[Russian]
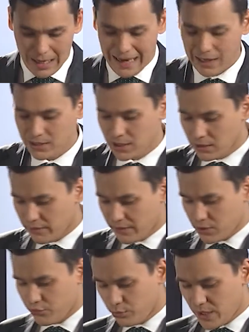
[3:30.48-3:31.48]
Александр
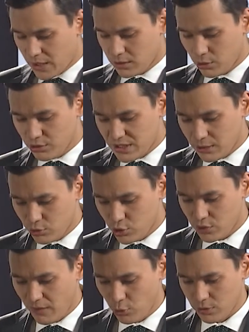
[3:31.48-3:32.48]
Иванович, вот у меня такой следующий
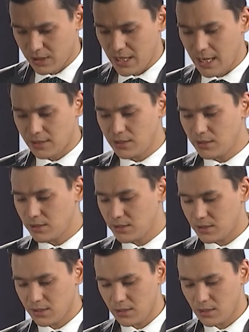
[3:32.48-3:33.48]
вопрос. Да? Один из
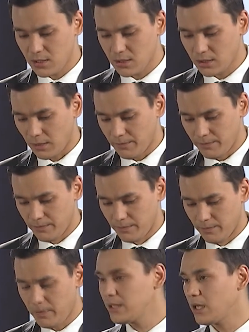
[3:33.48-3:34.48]
э, там,
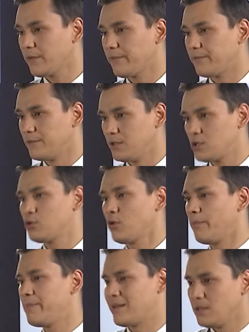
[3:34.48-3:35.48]
банков из
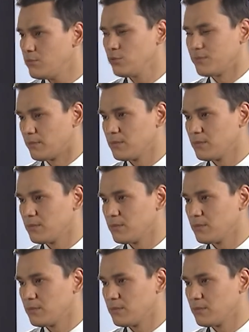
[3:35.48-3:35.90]
топ-5, не будем там